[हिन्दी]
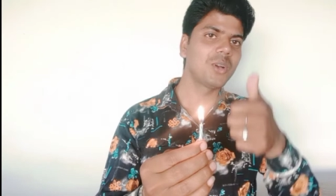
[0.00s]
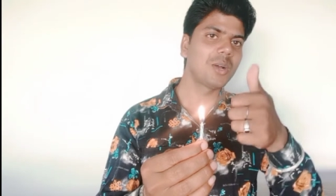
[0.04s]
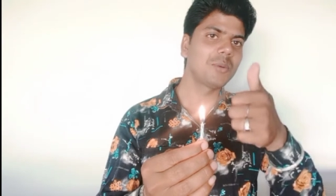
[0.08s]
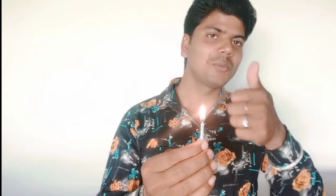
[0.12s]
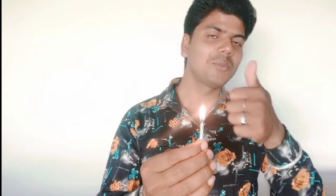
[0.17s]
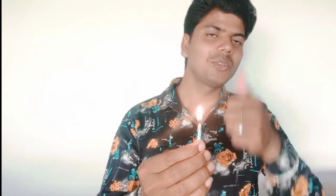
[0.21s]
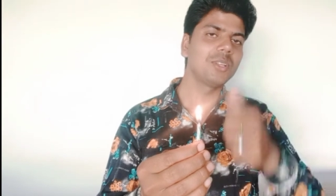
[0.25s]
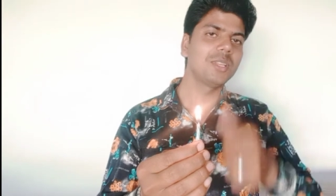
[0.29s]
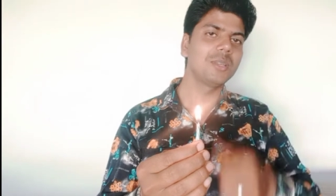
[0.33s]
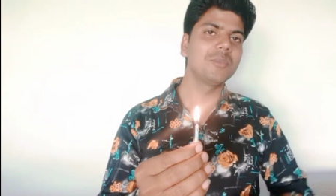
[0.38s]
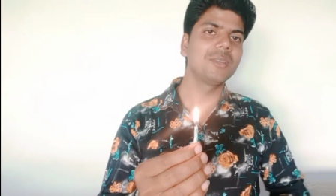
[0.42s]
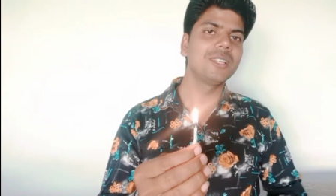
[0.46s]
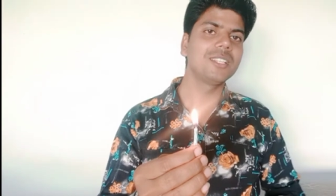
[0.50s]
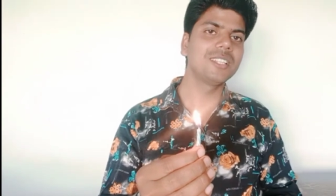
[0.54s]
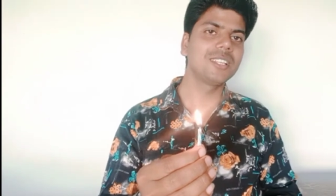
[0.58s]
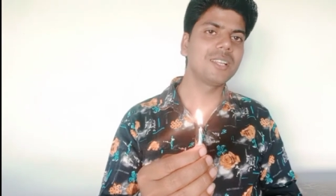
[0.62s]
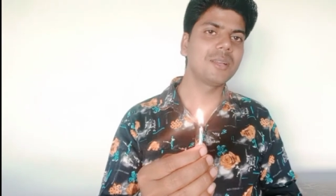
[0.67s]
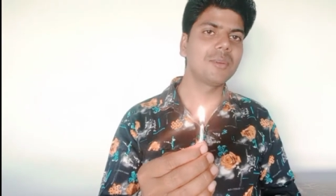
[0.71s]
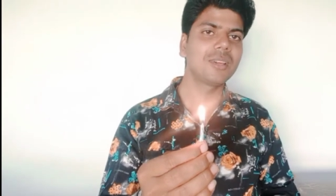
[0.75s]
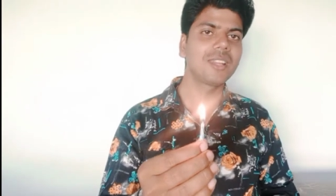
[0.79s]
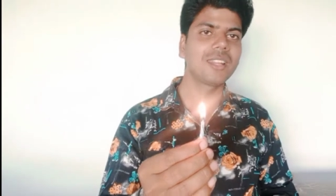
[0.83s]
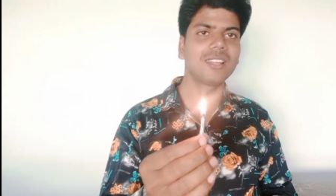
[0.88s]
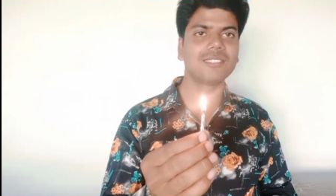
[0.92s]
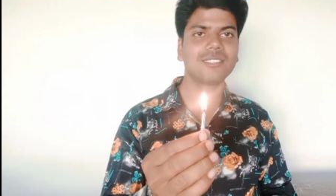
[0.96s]
जो आपको ये
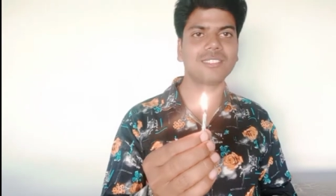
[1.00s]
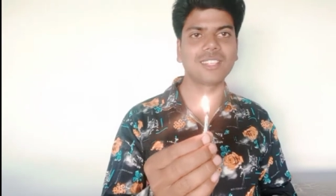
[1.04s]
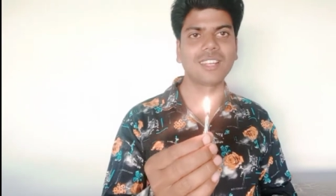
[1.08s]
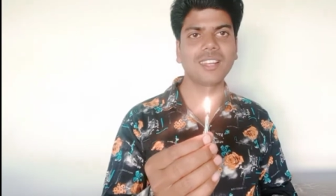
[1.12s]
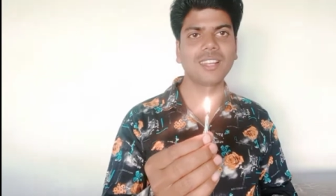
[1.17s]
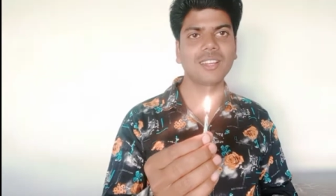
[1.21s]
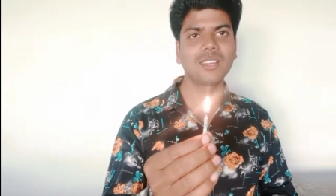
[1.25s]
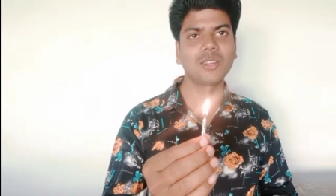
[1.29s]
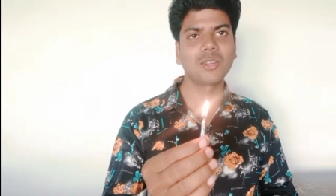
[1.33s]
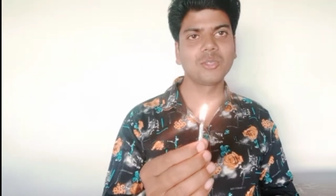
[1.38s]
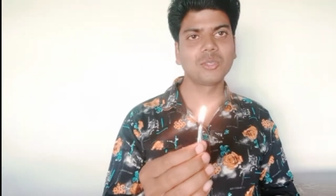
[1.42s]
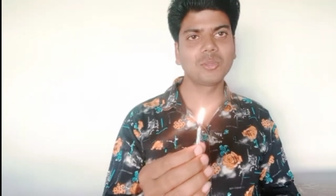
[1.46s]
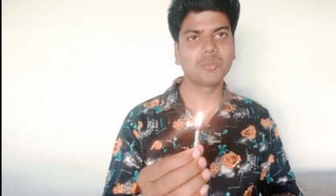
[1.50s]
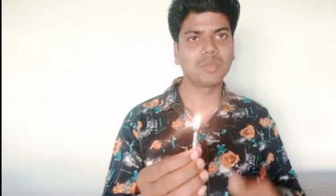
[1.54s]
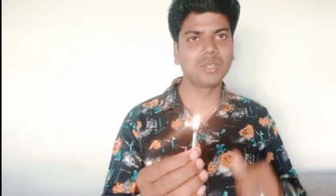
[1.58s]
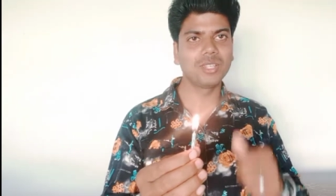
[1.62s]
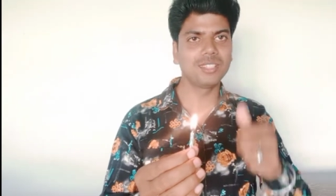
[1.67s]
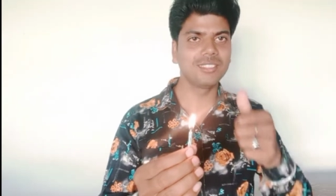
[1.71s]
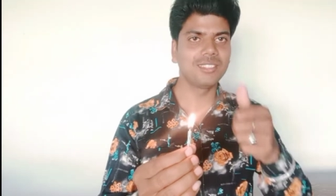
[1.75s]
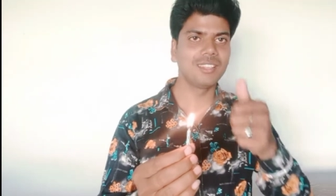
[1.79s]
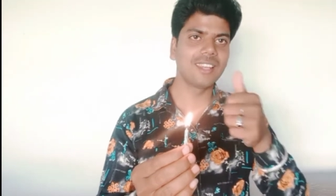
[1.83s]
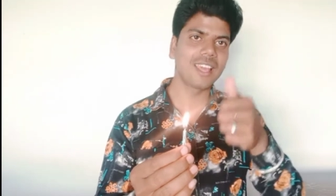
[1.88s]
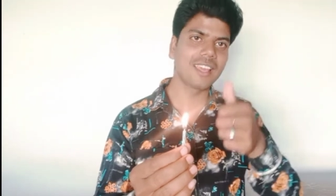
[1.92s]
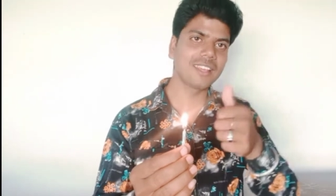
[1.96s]
मैजिक हमारा अच्छा लग रहा हो तो
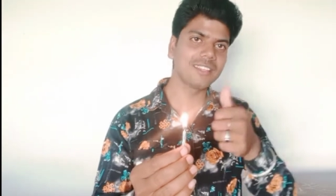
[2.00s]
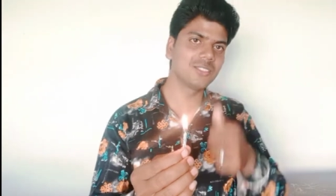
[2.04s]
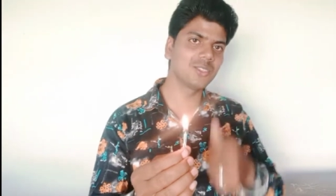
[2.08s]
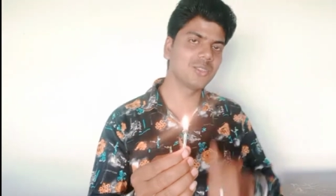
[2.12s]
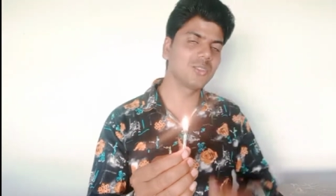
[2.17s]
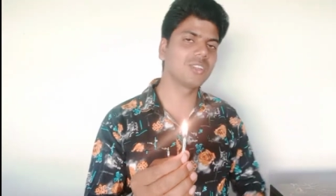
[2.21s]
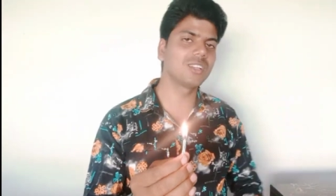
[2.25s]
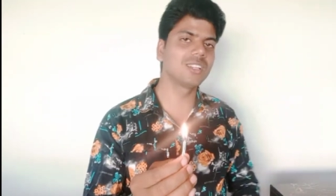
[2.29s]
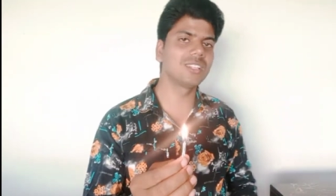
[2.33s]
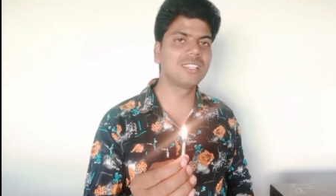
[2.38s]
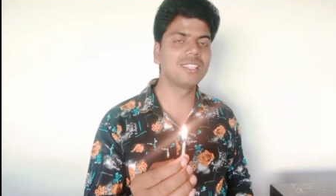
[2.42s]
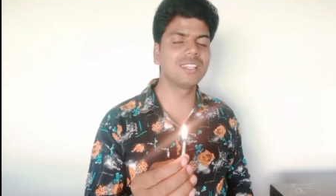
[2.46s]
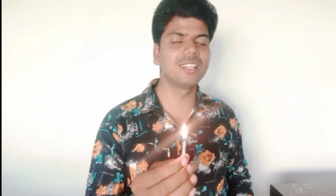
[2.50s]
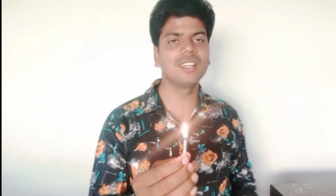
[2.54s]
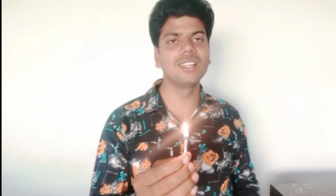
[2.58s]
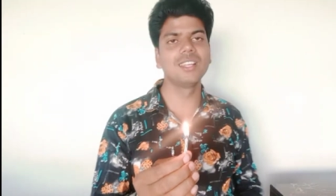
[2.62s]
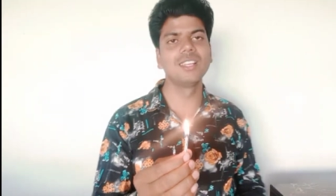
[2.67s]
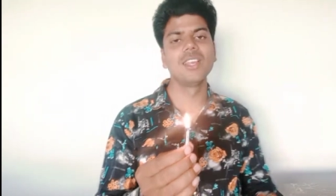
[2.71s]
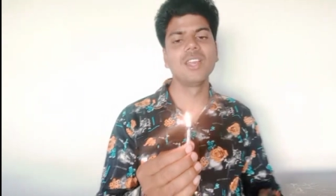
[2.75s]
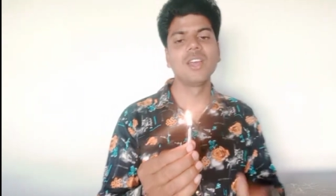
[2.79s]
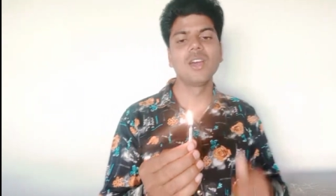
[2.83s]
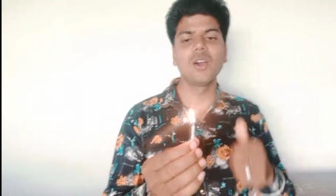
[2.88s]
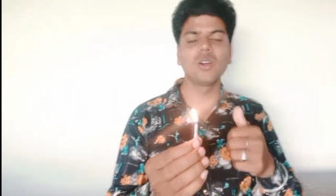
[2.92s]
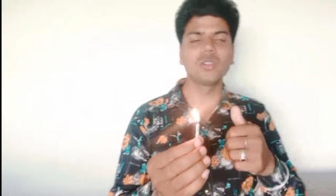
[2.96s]
प्लीज़ लाइक ज़रूर कर देना